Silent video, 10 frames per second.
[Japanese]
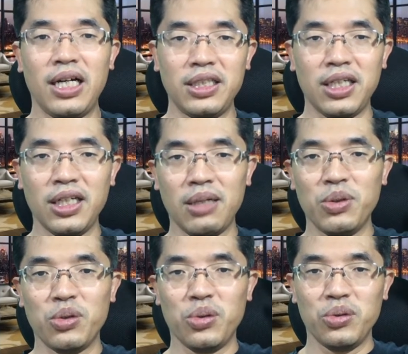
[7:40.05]
背景が
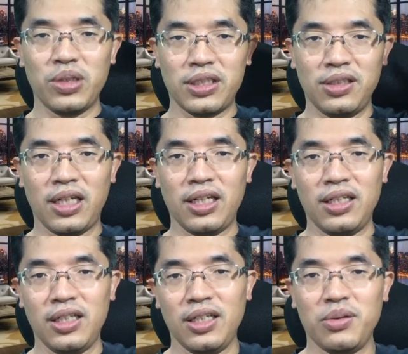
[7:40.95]
もうこのですね、
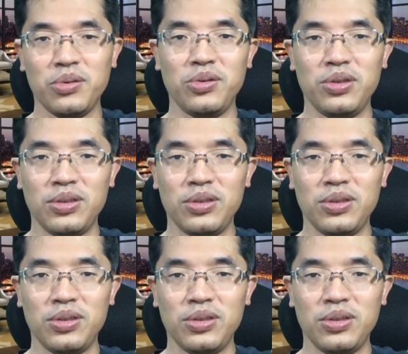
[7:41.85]
えー、この、